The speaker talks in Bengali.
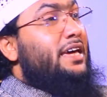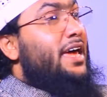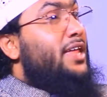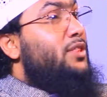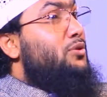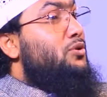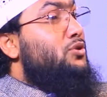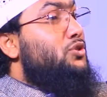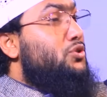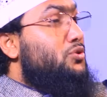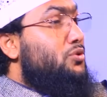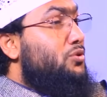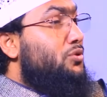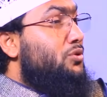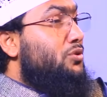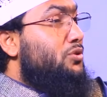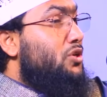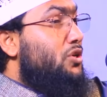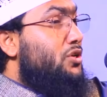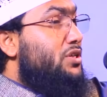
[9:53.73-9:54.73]
এত
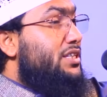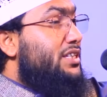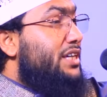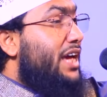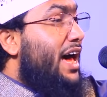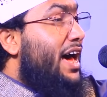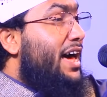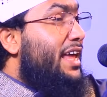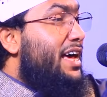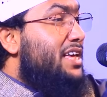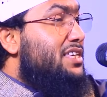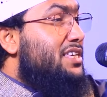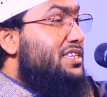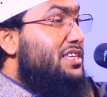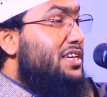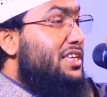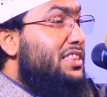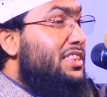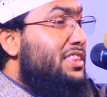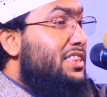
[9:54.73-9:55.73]
সুন্দর চেহারা
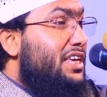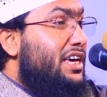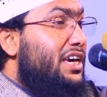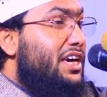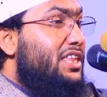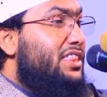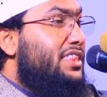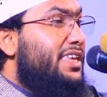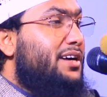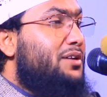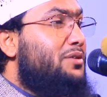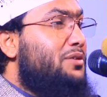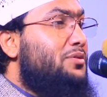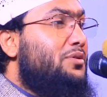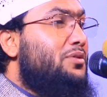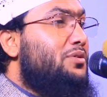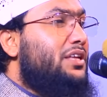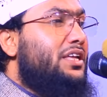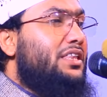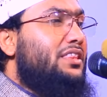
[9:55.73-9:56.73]
জিন্দিগিতে
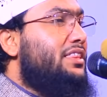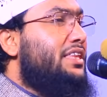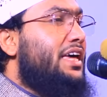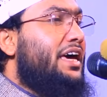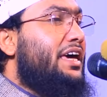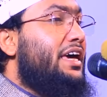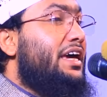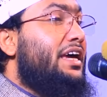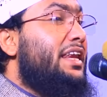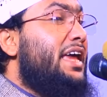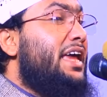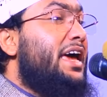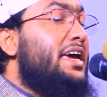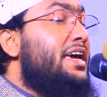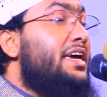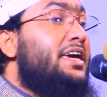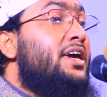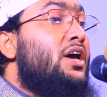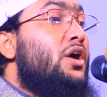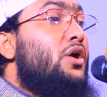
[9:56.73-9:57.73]
কোনো দিন দেখি নাই
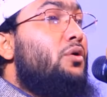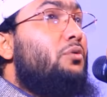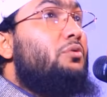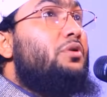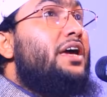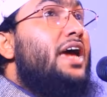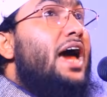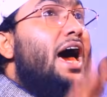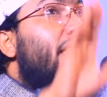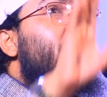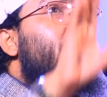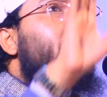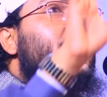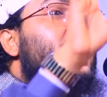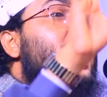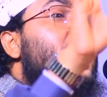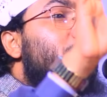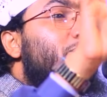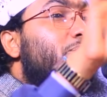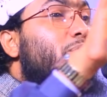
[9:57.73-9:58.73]
উনি
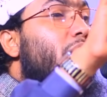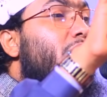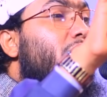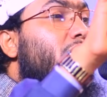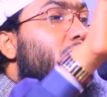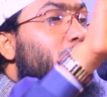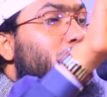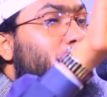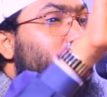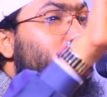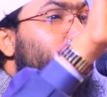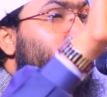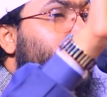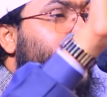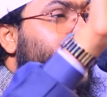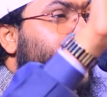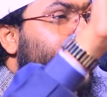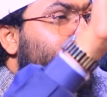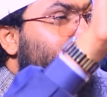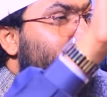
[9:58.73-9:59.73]
আল্লাহর পয়গাম্বর
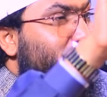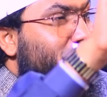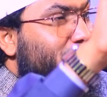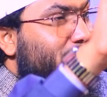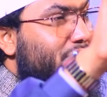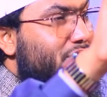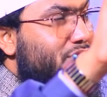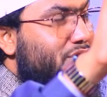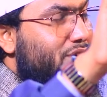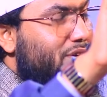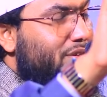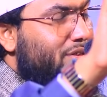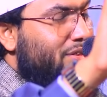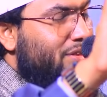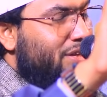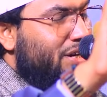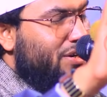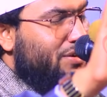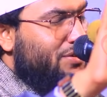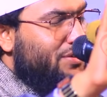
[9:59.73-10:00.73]
এর মধ্যে
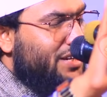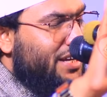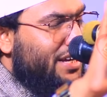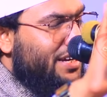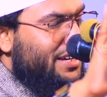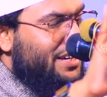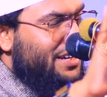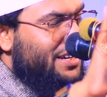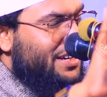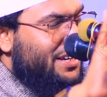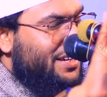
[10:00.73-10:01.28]
সন্দেহ নেই